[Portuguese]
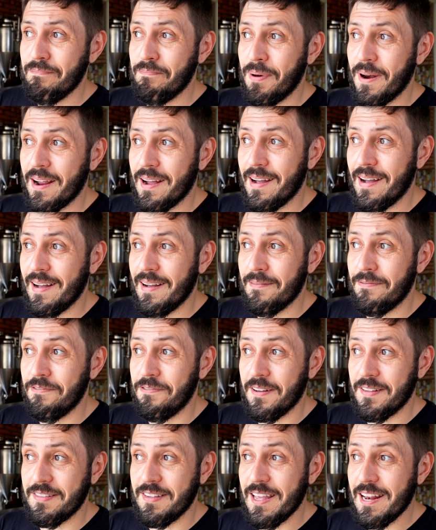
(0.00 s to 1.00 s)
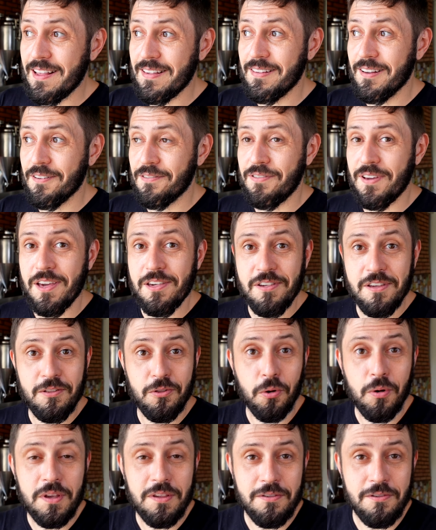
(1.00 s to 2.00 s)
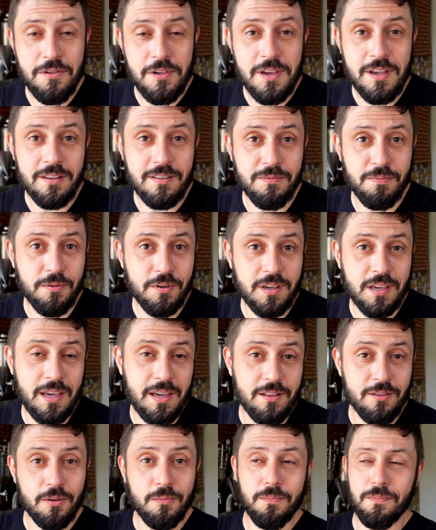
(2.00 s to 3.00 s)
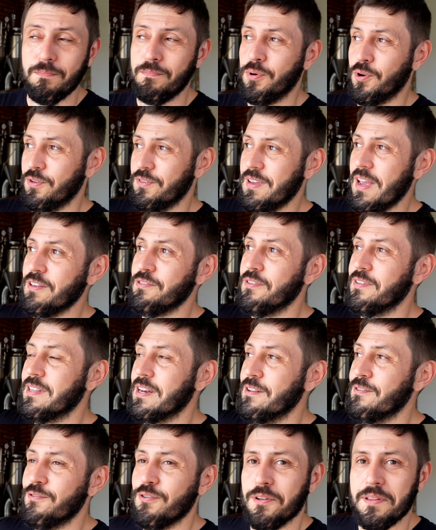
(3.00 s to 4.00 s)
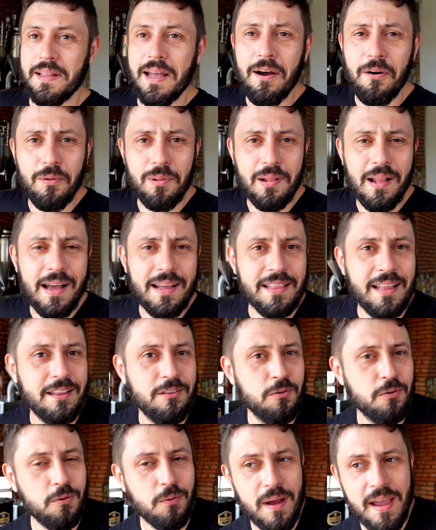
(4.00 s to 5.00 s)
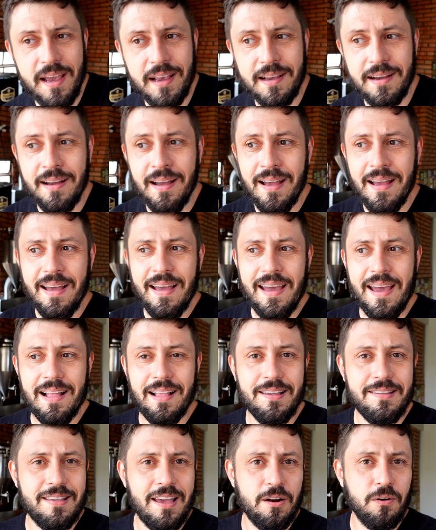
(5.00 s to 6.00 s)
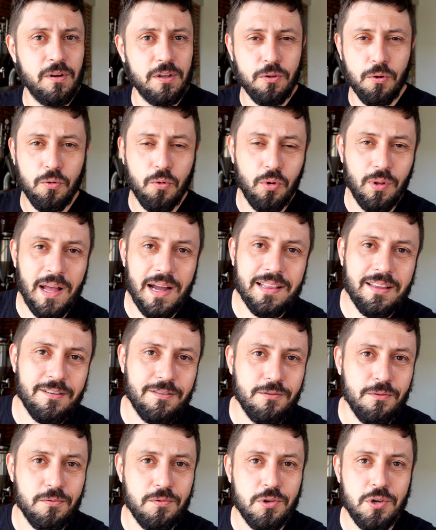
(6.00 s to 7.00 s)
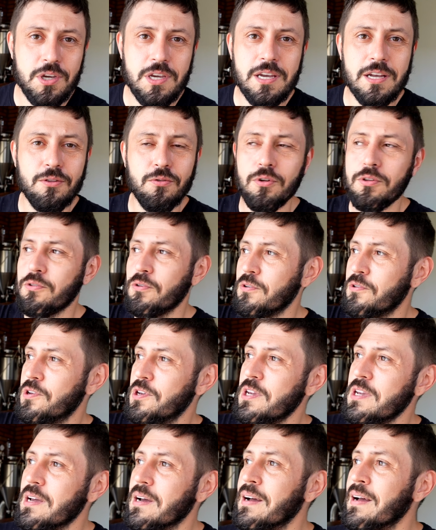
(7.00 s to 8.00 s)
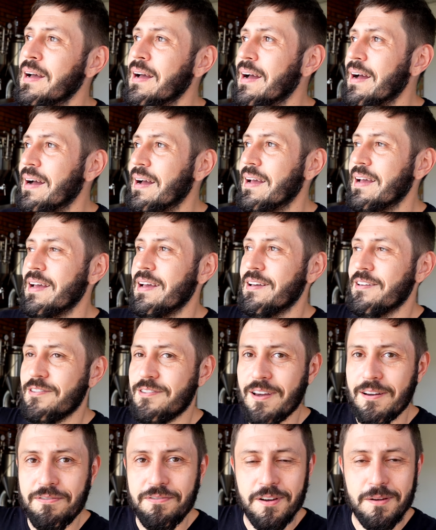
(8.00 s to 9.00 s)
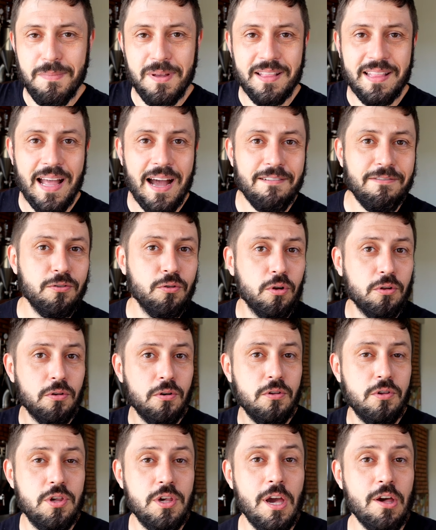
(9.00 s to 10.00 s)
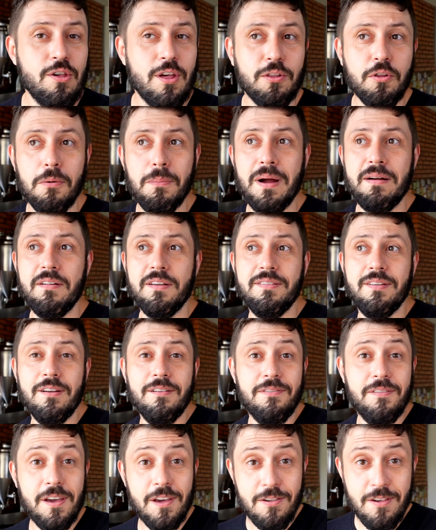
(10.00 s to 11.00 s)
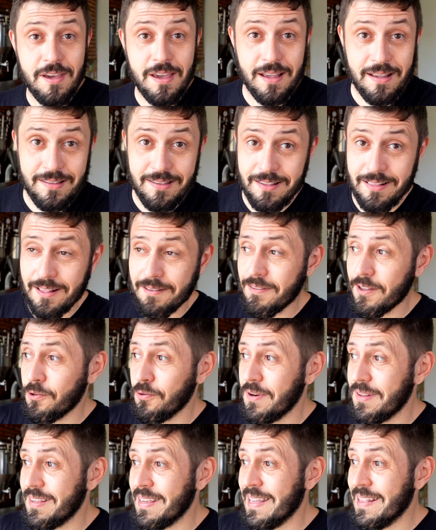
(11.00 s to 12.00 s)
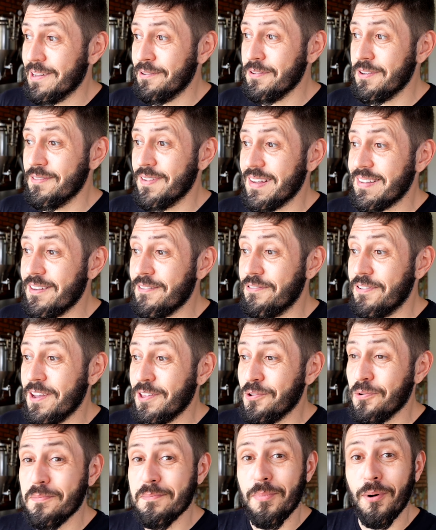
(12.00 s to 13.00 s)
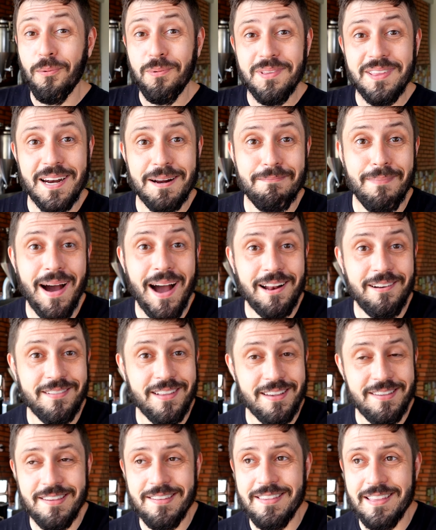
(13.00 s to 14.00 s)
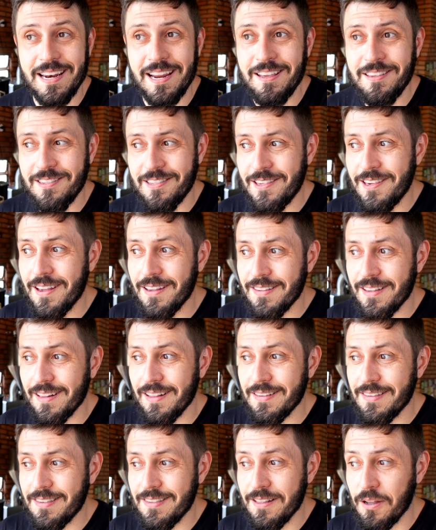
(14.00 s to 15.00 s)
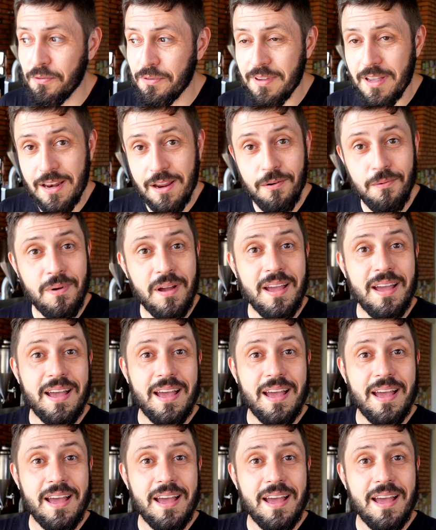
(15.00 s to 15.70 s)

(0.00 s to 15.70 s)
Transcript: para fazerem cerveja em dois dias, porque no processo tradicional lá na Noruega elas eram inoculadas num dia, no outro dia é, já fermentavam, no outro dia já tomava cerveja e as leveduras que não tivessem feito um bom trabalho nesses três dias elas não seriam